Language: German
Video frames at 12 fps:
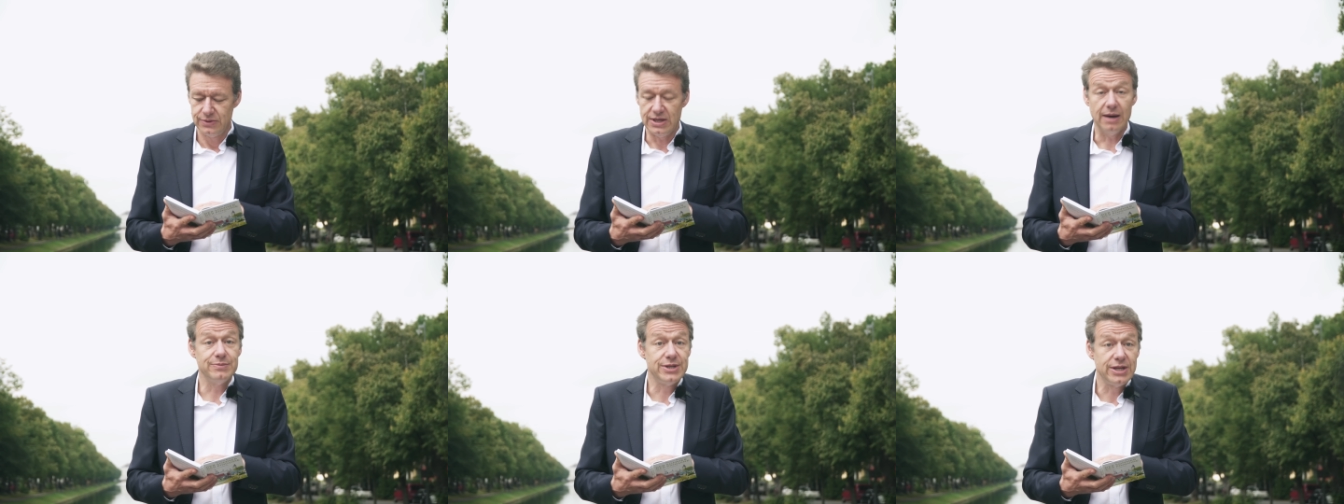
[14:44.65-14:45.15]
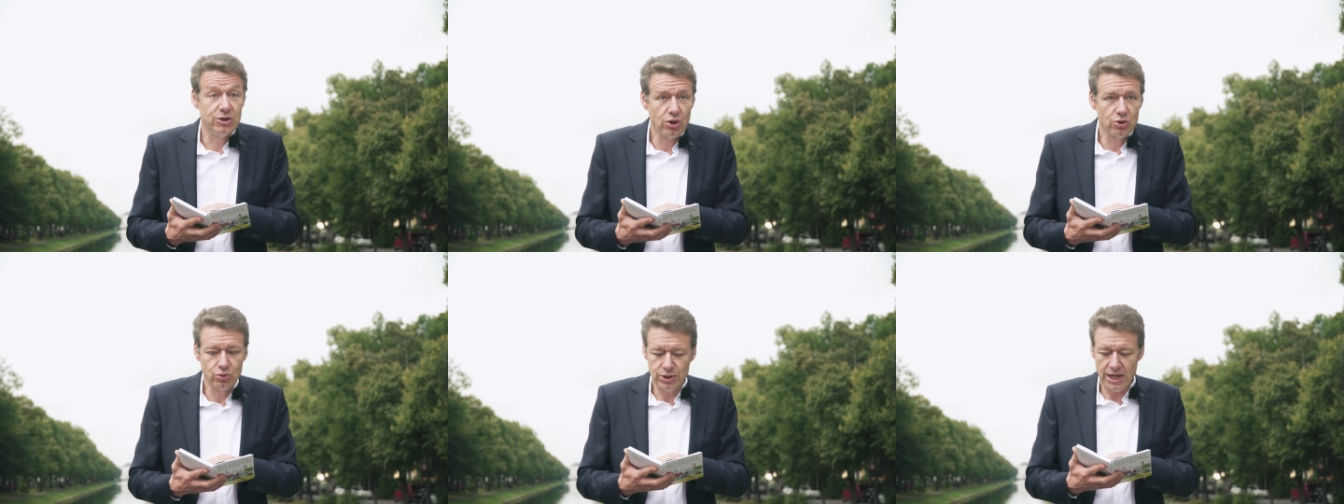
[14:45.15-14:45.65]
Sie haben sich
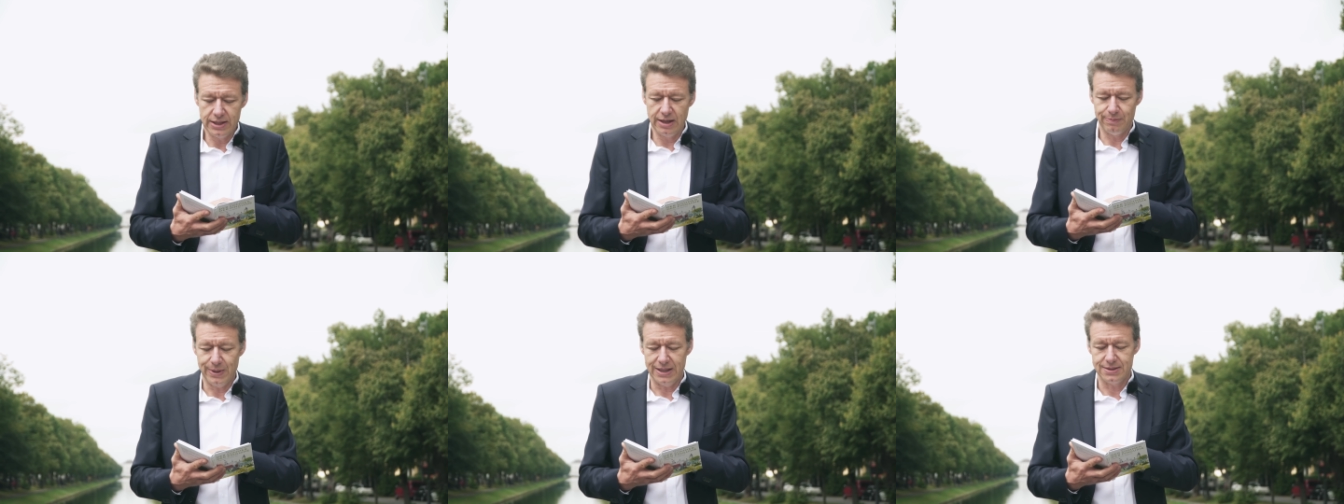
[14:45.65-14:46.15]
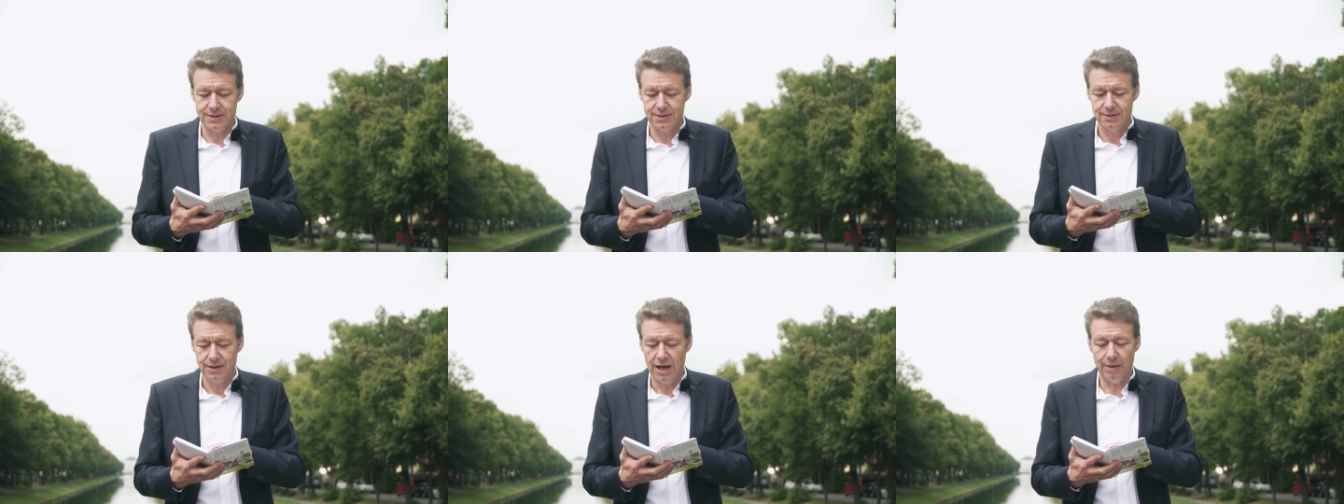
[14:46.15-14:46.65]
nur gut angepasst.
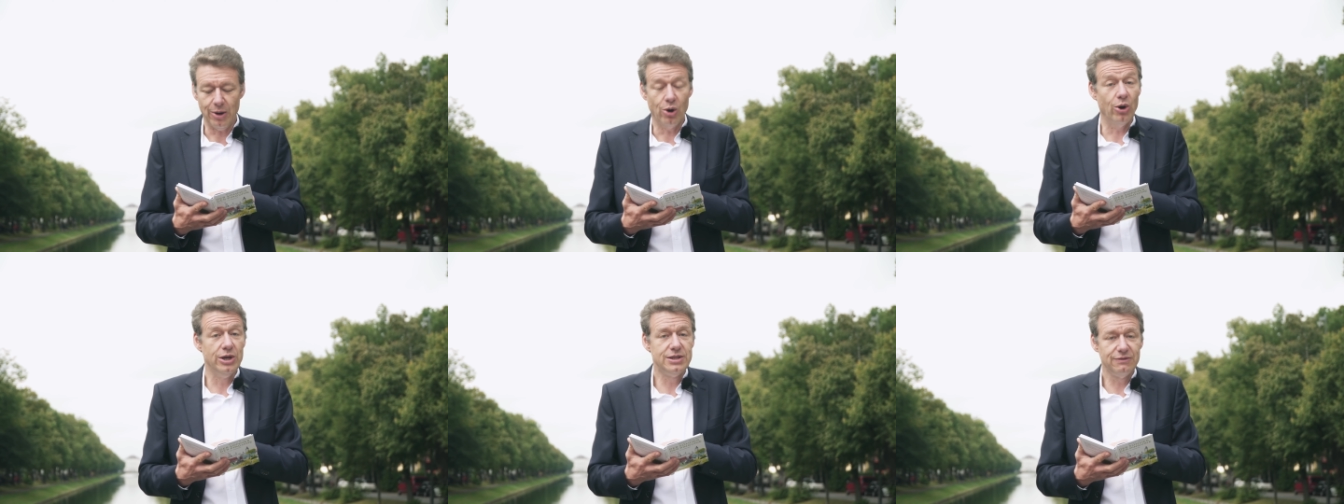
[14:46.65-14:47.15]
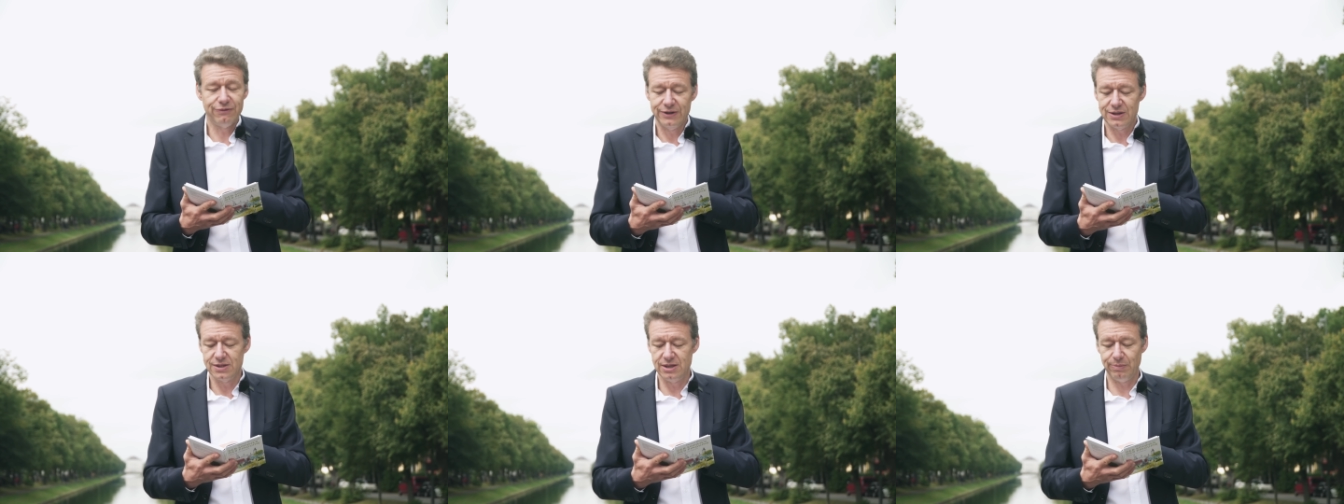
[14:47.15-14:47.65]
Aber heute
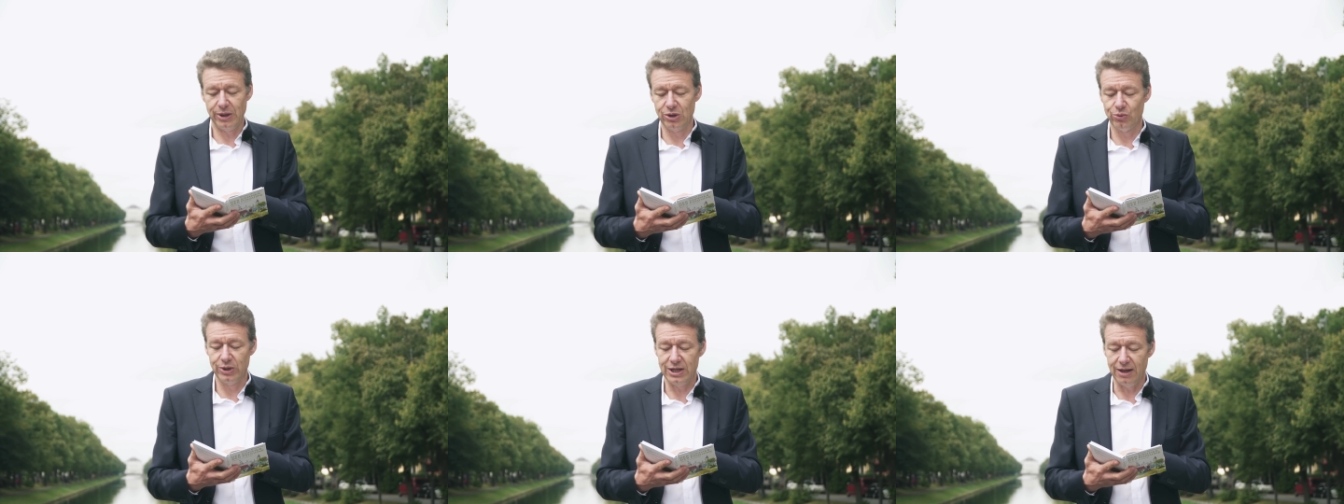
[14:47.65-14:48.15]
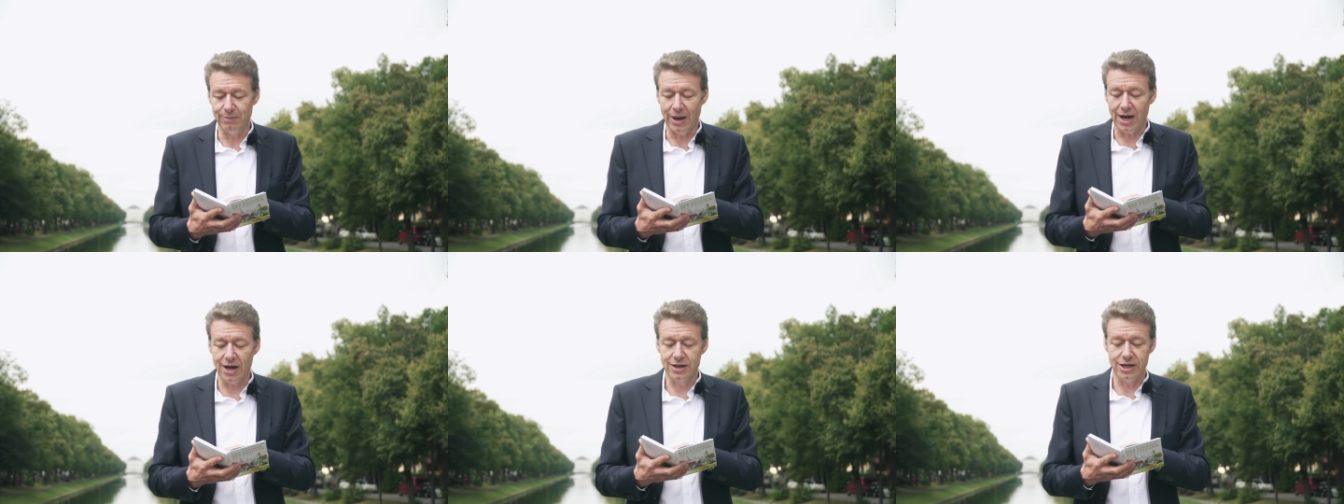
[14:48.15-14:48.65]
finden Sie Pinguine in
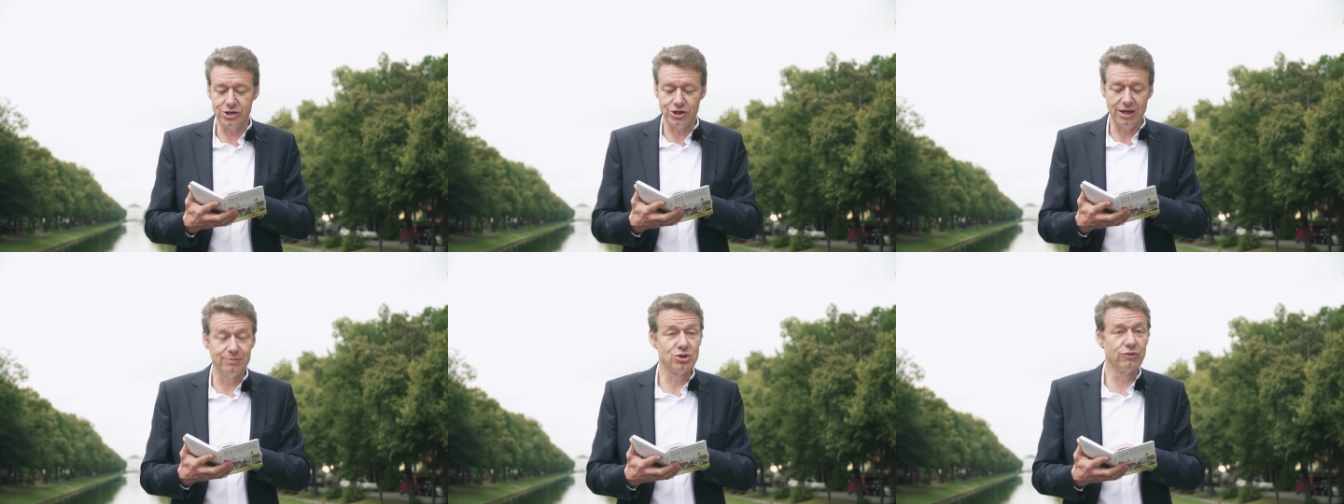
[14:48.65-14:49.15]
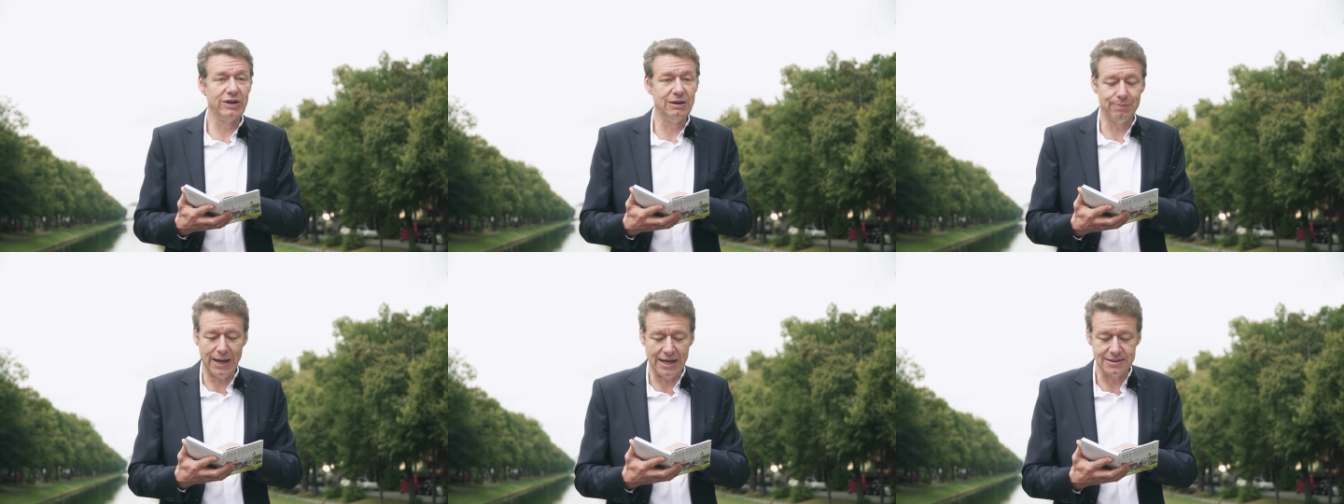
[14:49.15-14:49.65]
Marrakesch ebenso wie
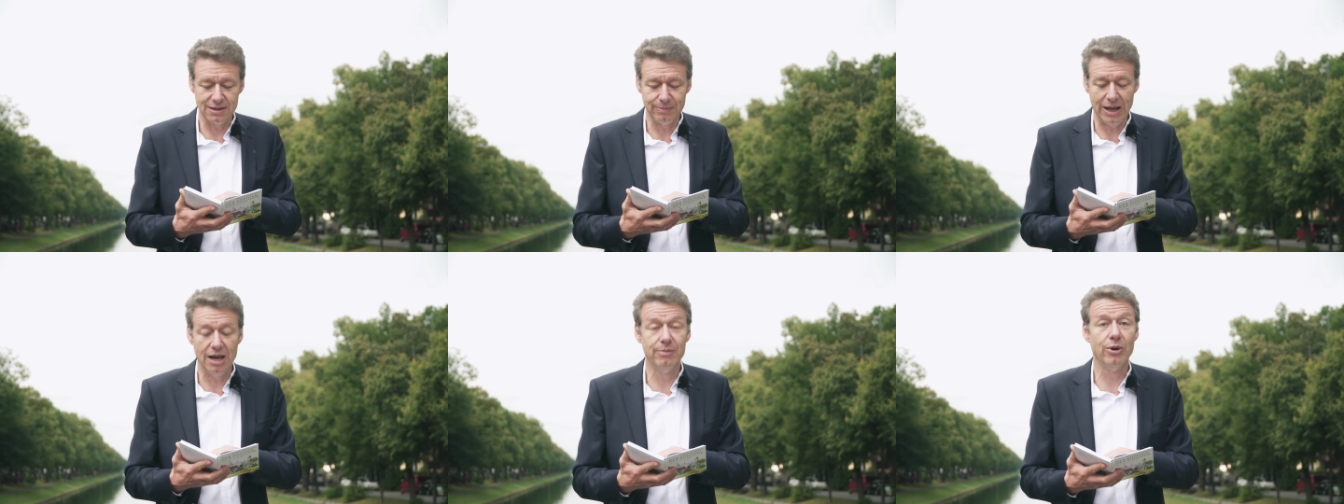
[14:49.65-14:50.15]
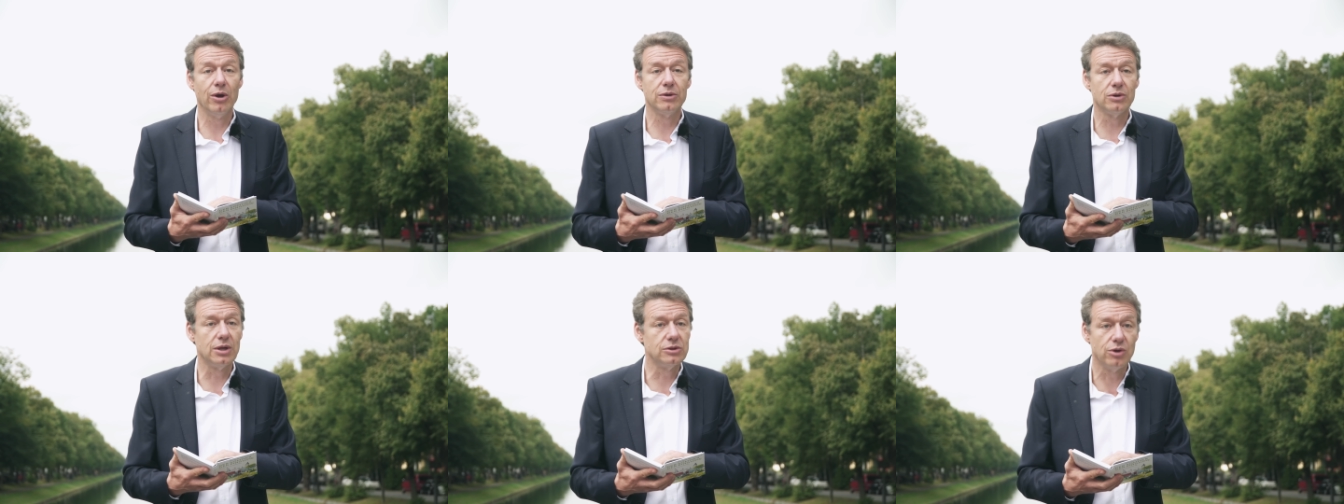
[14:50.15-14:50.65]
in Basel,
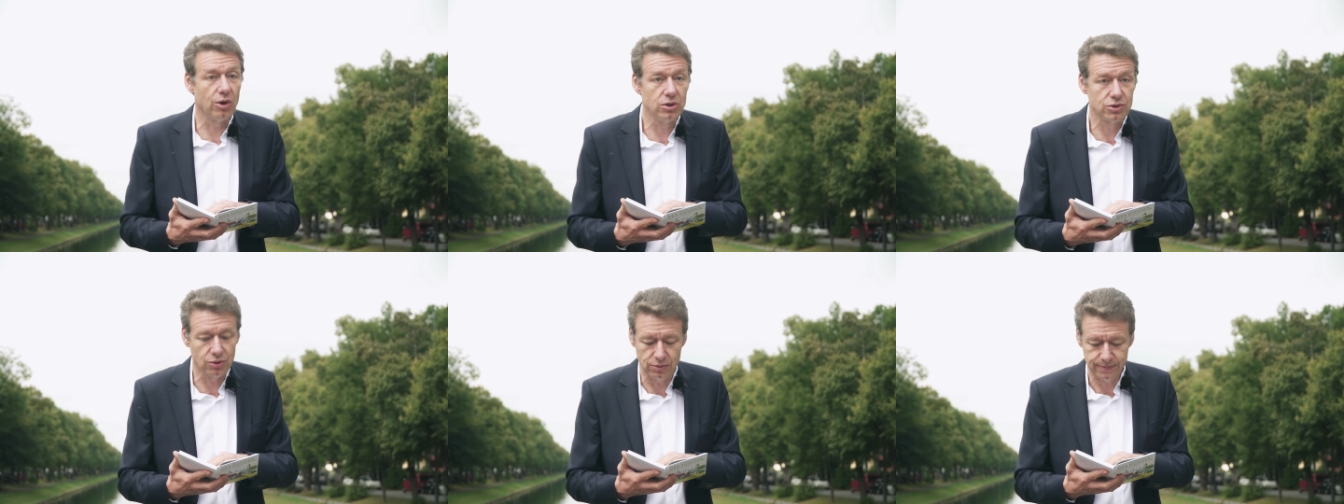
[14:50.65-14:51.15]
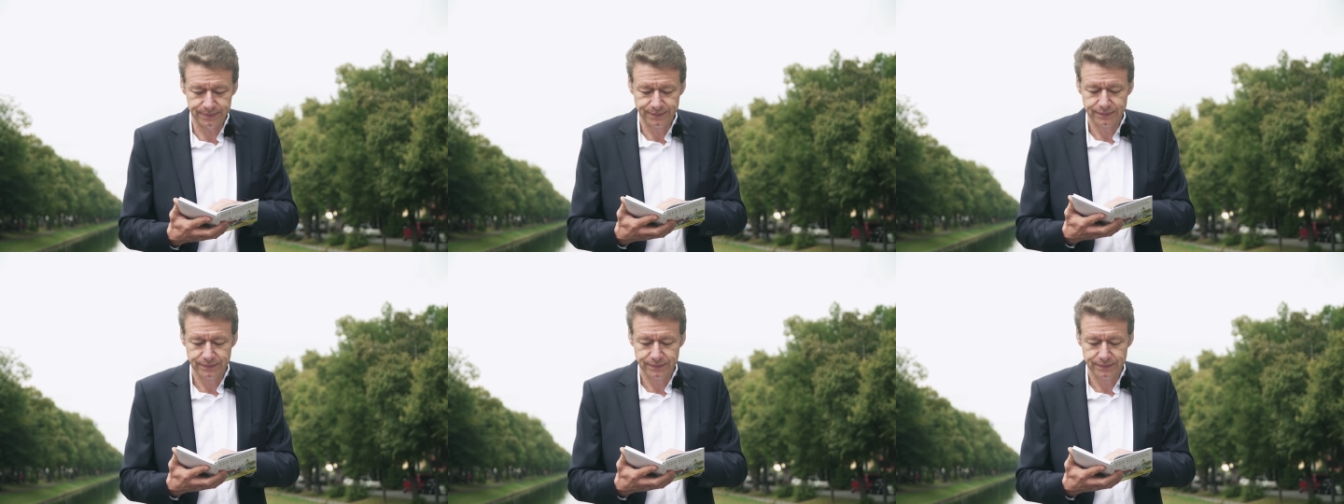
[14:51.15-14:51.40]
Melbourne oder Toronto.